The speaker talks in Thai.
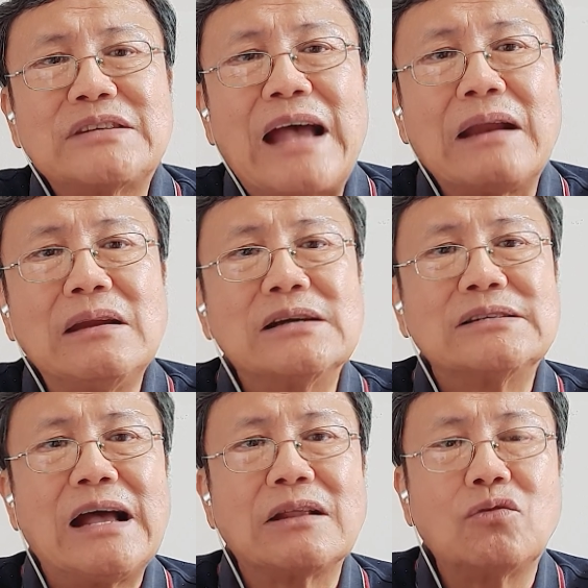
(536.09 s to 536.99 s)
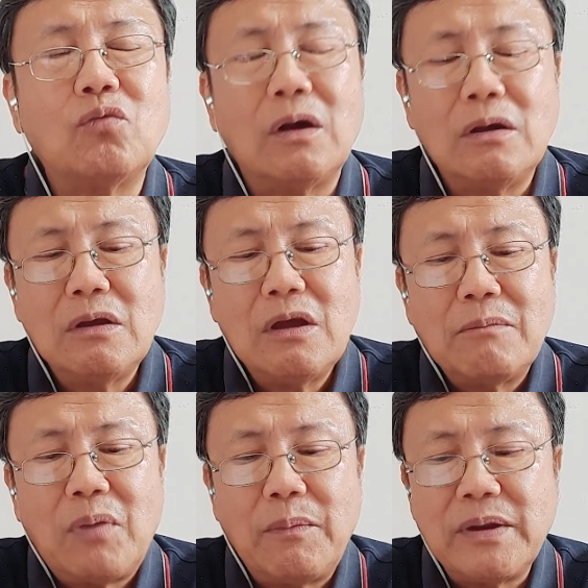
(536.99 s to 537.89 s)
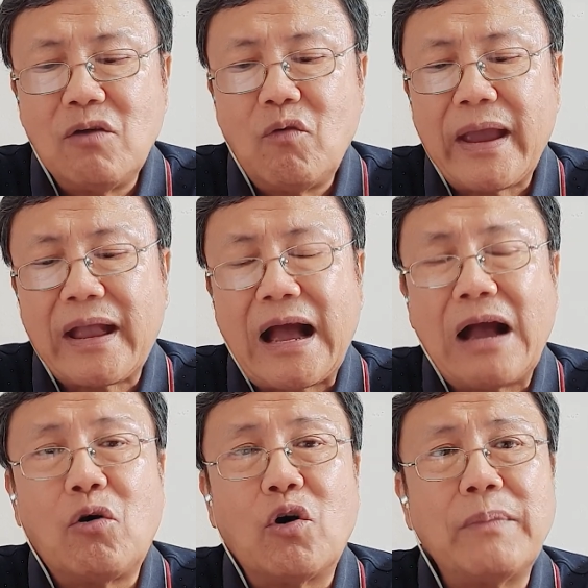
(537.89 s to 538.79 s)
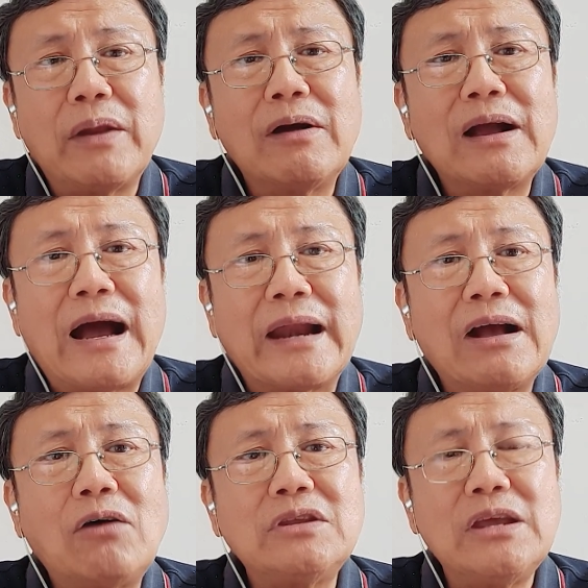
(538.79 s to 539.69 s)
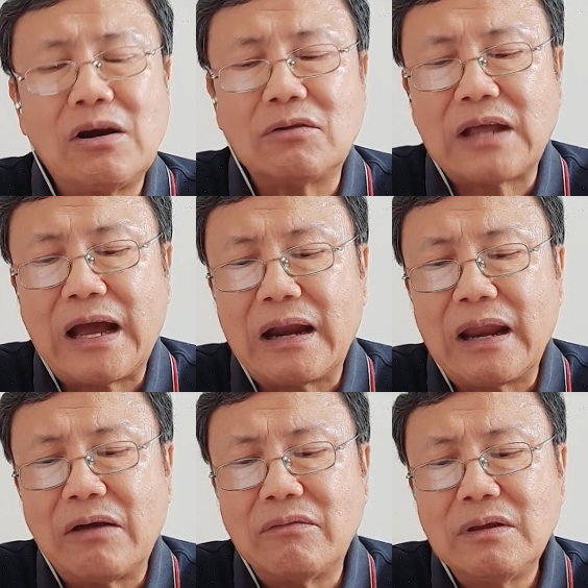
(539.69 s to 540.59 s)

สร้างเนื้อสร้างตัวพอมาถึงวัยกลางคนหมายถึงงานเข้าที่เข้าทางแล้ว